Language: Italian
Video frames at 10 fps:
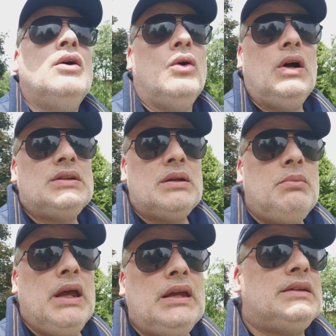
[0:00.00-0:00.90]
o
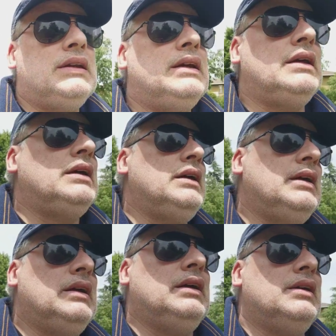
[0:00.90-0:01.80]

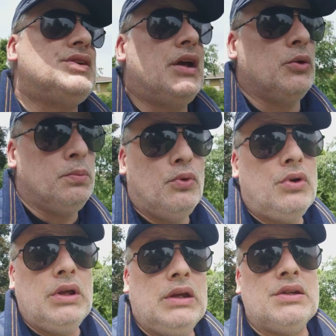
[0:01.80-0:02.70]
altrimenti, certo,
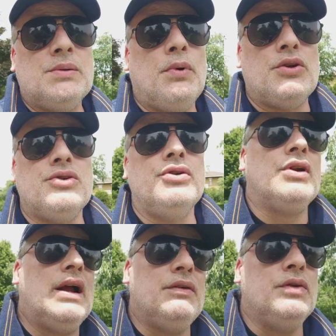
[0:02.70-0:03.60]
poi si possono
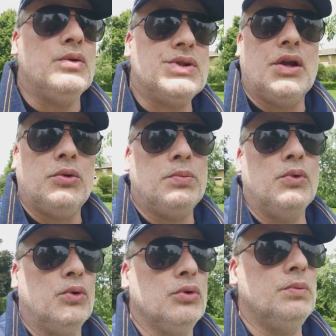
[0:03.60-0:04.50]
ignorare fino a un certo
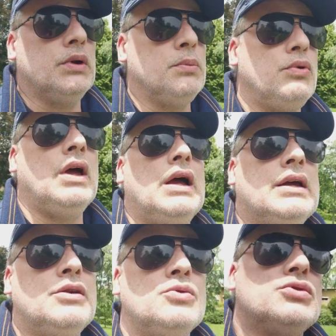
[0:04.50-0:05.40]
punto, perché poi è
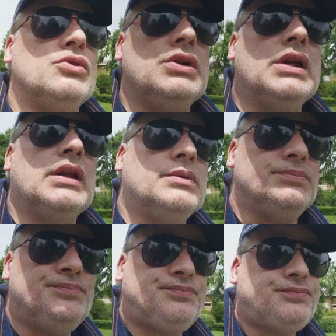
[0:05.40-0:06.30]
anche giusto dire